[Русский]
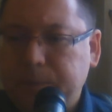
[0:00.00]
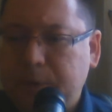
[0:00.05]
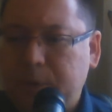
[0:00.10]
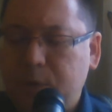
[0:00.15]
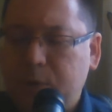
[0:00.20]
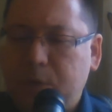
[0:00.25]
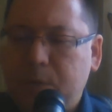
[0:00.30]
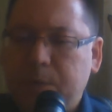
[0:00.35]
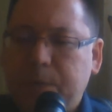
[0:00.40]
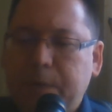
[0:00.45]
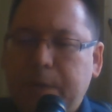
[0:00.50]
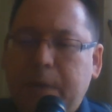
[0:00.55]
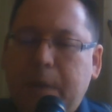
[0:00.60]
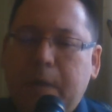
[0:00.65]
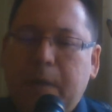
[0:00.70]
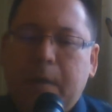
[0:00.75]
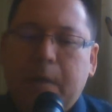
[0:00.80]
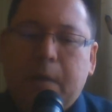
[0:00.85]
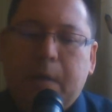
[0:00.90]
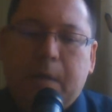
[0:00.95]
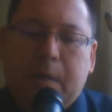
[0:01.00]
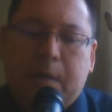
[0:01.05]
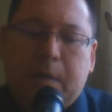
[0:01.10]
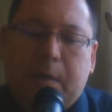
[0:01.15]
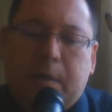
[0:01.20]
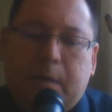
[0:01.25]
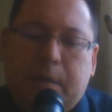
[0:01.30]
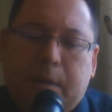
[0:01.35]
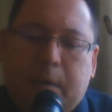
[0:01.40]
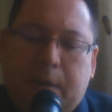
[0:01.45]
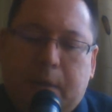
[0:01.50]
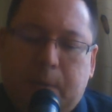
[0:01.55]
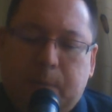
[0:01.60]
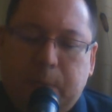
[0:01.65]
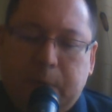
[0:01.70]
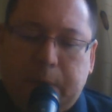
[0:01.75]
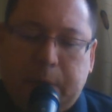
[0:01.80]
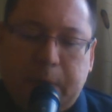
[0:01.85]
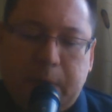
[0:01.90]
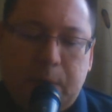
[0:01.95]
о чем-то, я
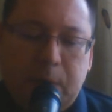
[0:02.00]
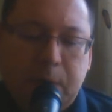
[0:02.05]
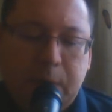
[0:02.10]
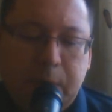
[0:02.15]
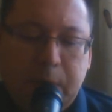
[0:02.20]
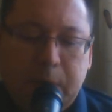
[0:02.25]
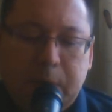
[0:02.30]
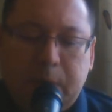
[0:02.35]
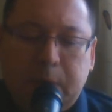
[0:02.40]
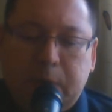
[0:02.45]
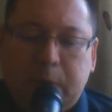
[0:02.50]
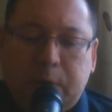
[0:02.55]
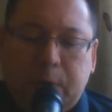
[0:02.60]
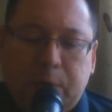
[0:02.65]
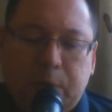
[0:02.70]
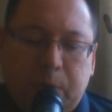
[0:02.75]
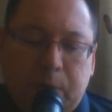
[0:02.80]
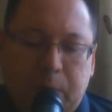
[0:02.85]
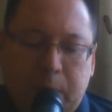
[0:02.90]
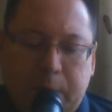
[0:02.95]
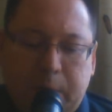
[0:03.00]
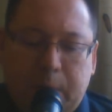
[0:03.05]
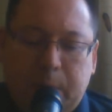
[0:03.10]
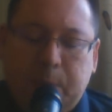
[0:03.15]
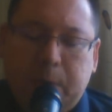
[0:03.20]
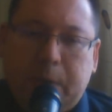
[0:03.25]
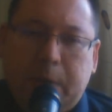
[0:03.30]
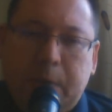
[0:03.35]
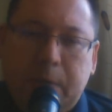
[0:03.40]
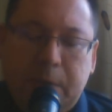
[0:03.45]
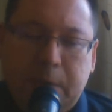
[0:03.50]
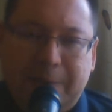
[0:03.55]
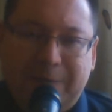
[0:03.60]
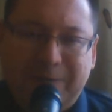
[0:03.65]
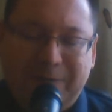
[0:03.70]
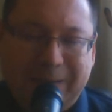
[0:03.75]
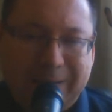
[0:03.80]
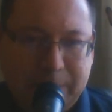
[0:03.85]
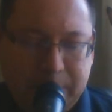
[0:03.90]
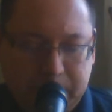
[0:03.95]
опираюсь на что? Я опираюсь на
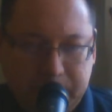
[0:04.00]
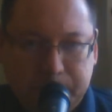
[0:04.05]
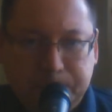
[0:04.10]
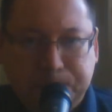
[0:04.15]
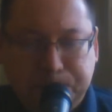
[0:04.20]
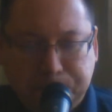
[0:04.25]
факты.